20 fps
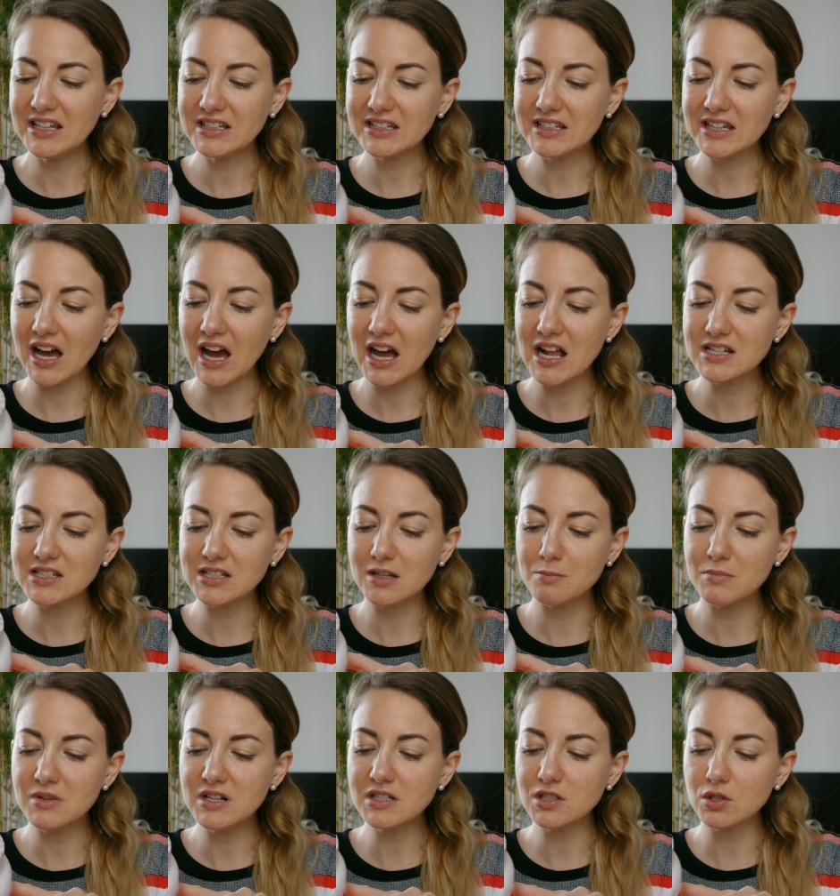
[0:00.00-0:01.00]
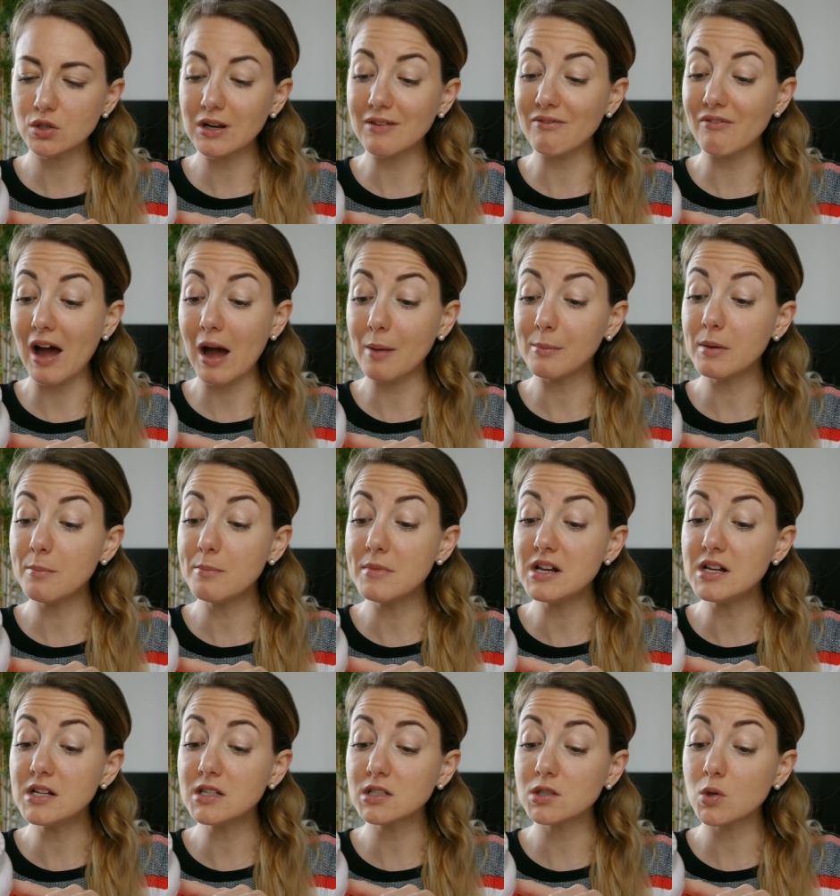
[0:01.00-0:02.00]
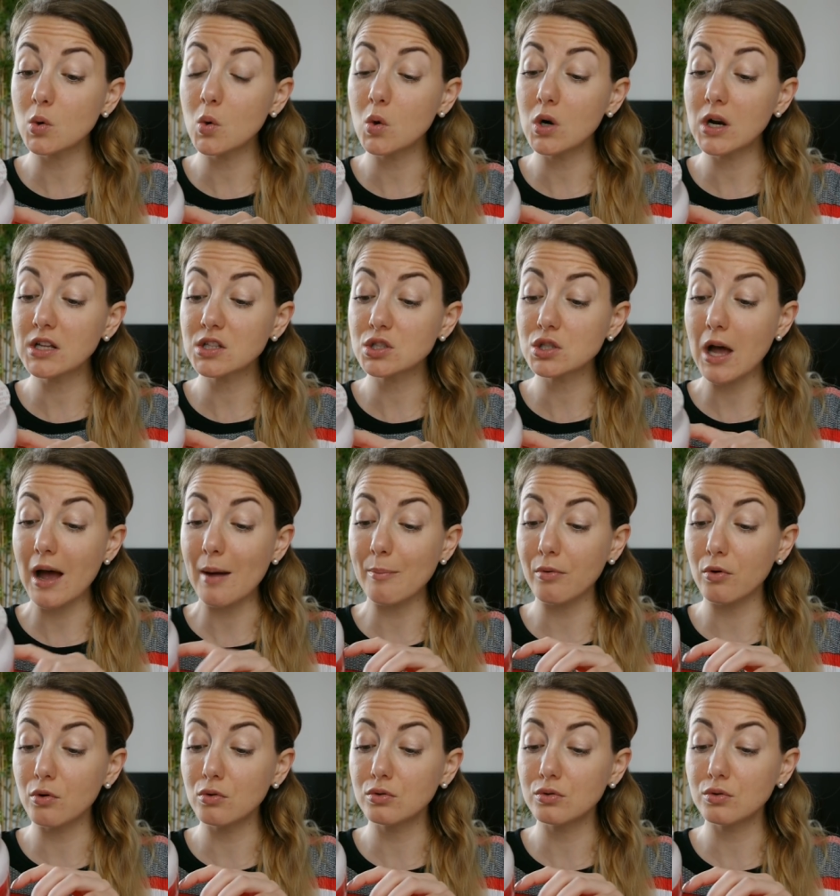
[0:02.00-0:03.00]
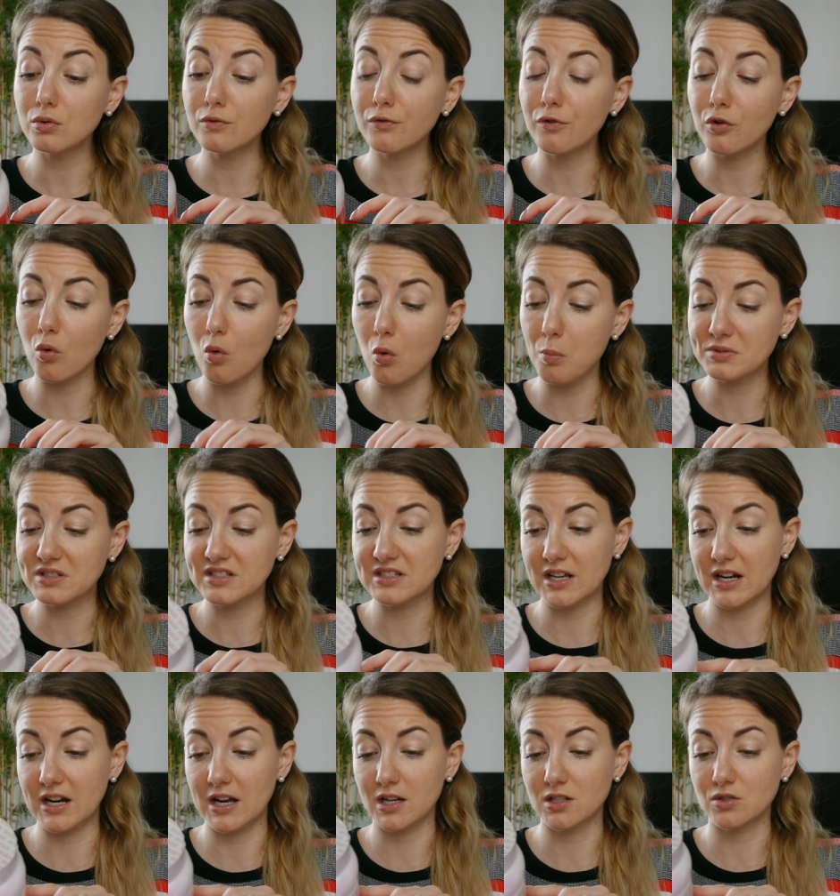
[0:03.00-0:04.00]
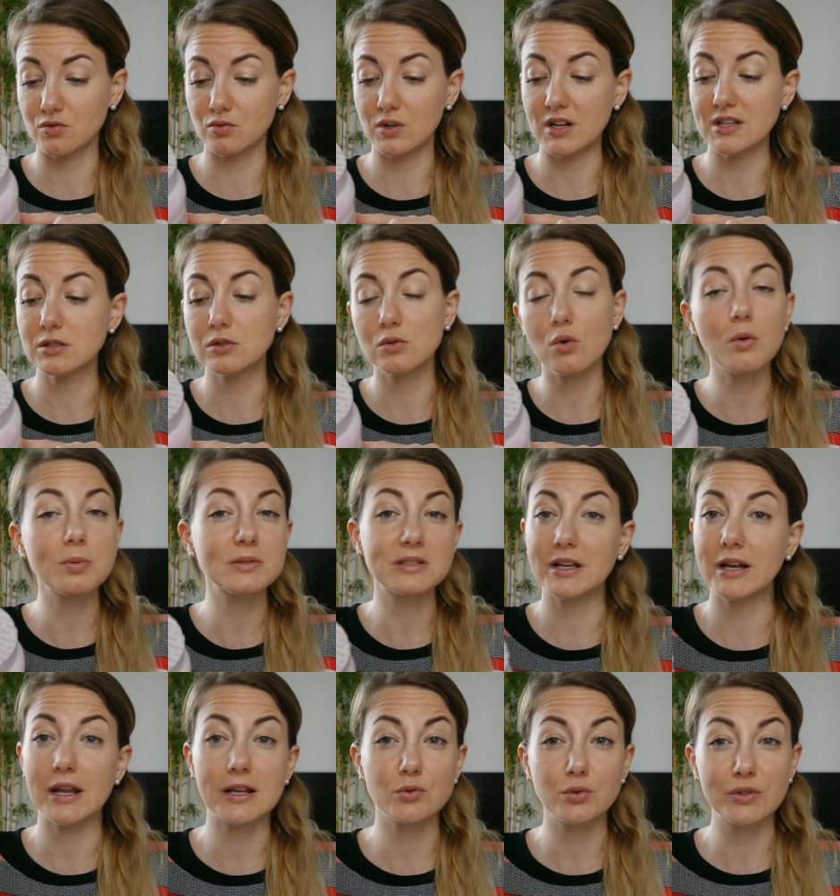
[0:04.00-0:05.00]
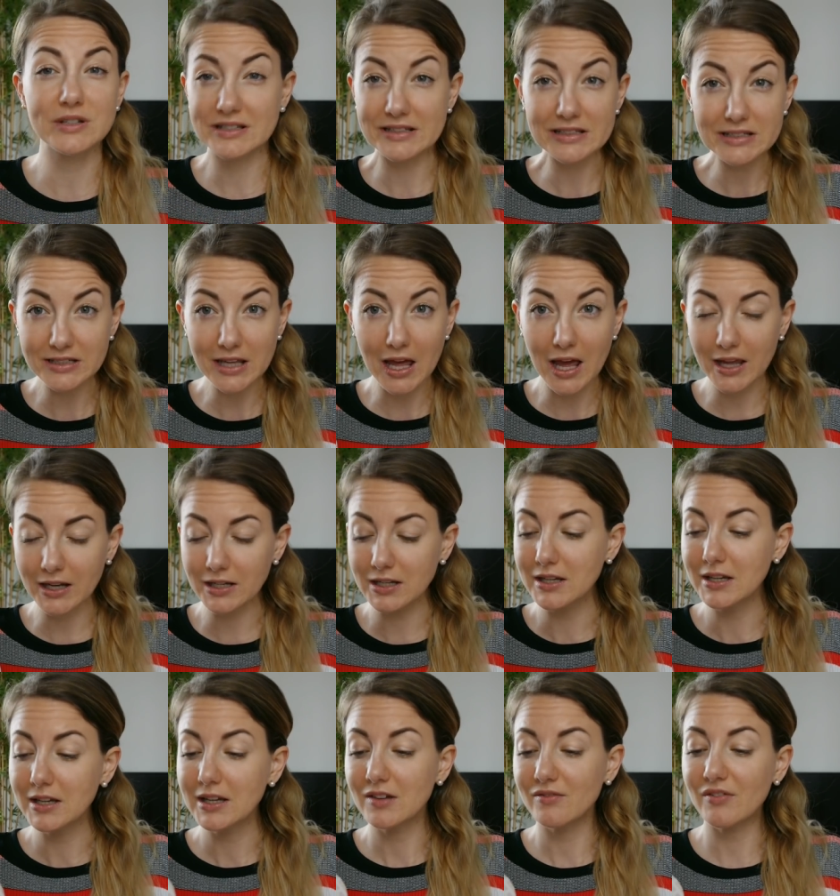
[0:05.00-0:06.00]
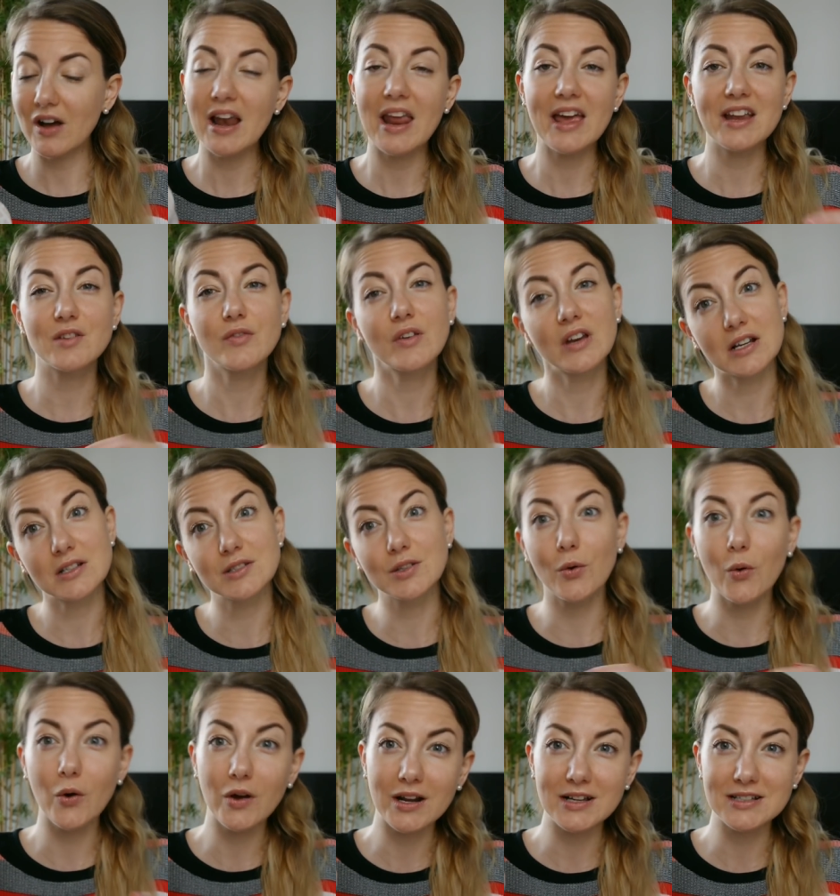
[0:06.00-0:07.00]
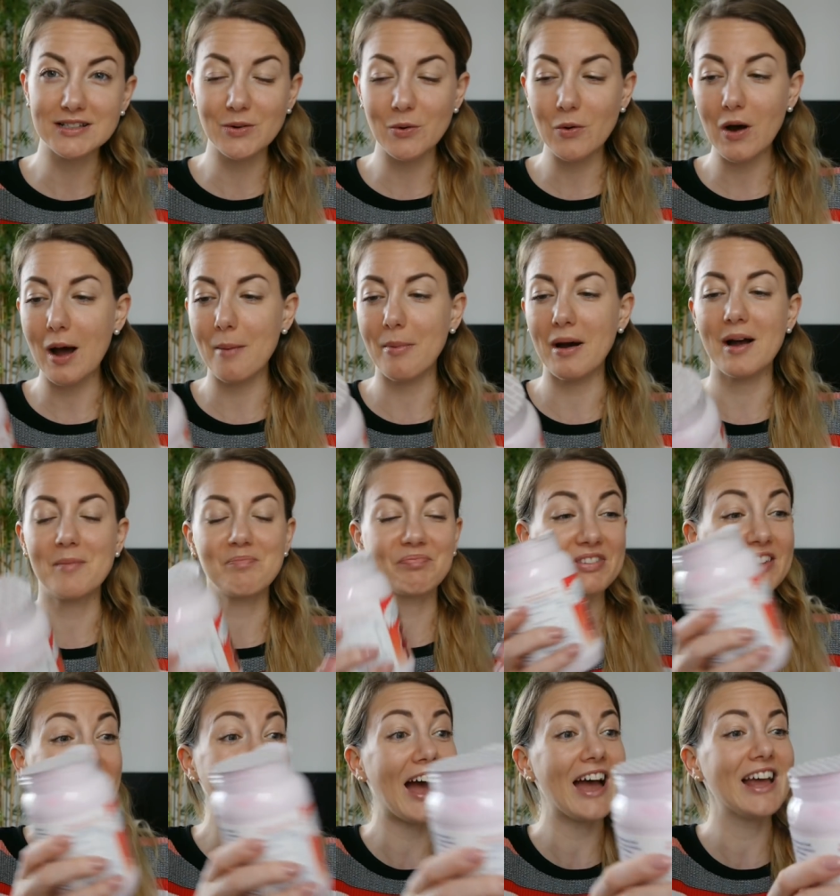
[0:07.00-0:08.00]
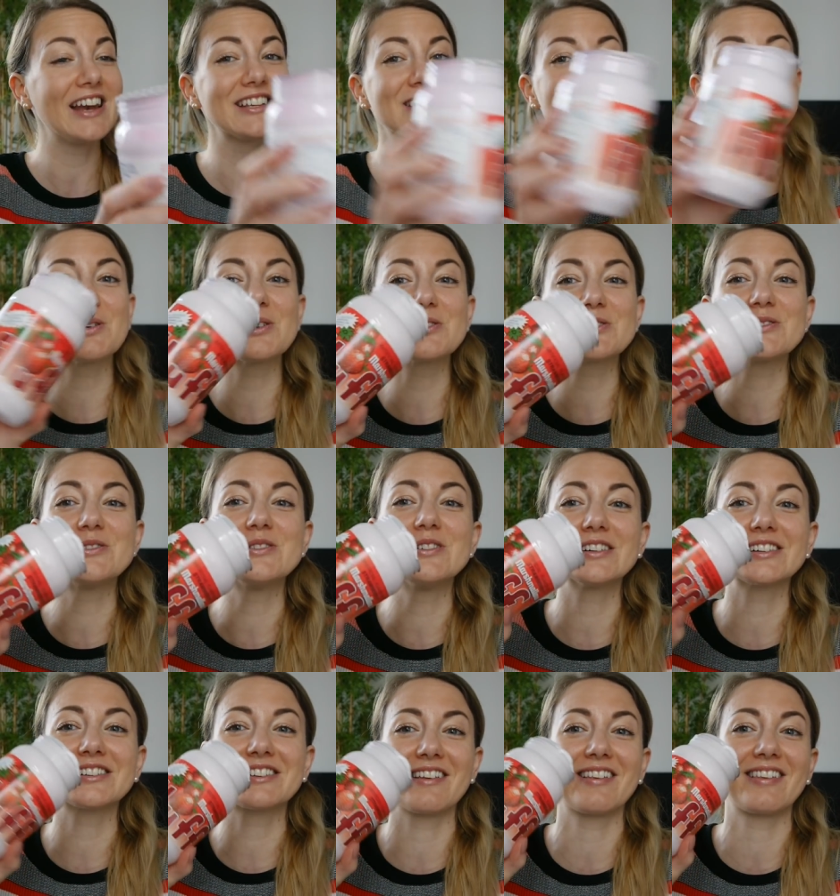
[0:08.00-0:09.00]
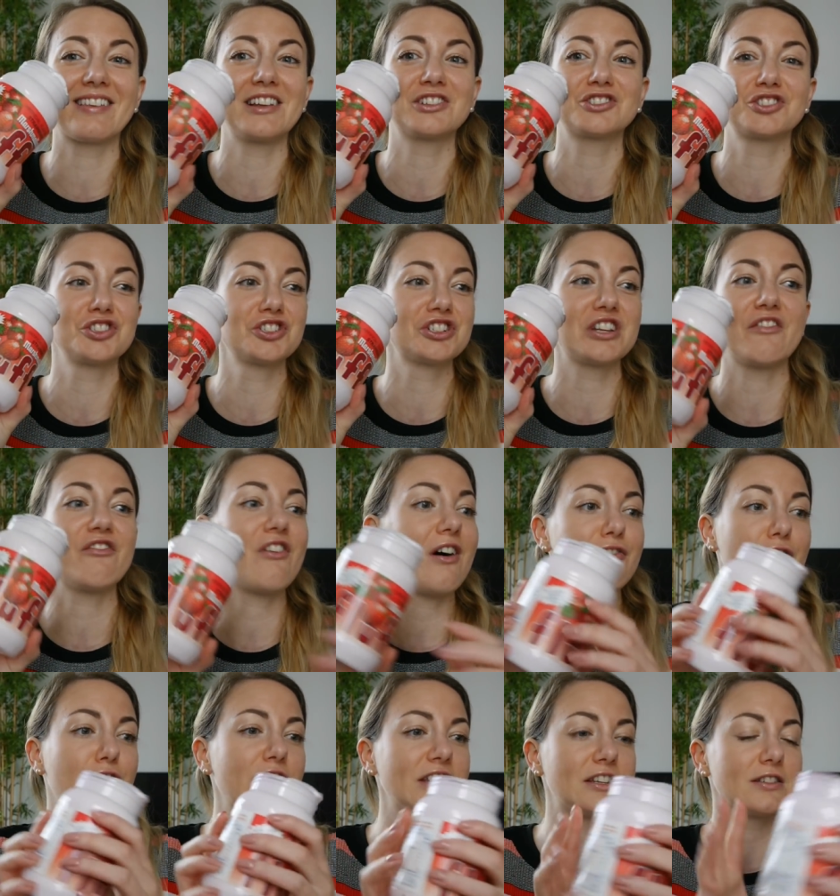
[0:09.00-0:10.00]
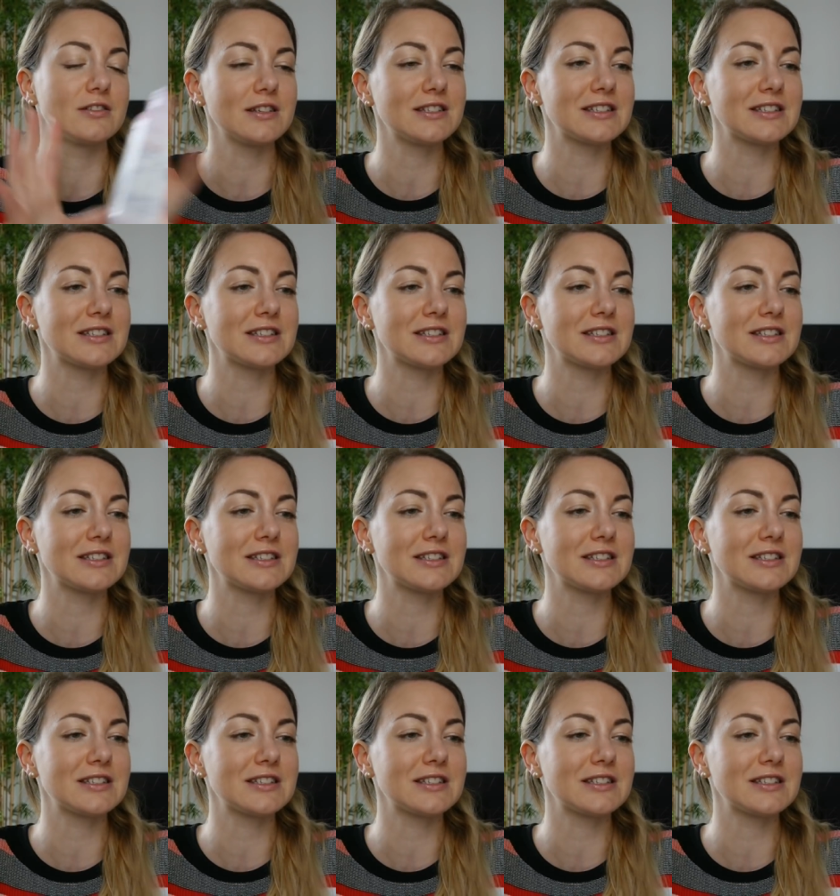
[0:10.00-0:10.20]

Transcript: in kalte Milch oder warme Milch oder zur Abrundung von Obstsalat tun. Also in Obstsalat tue ich es nicht rein, weil entweder so oder so, aber geiles Produkt, das ist jetzt schon der Favorit.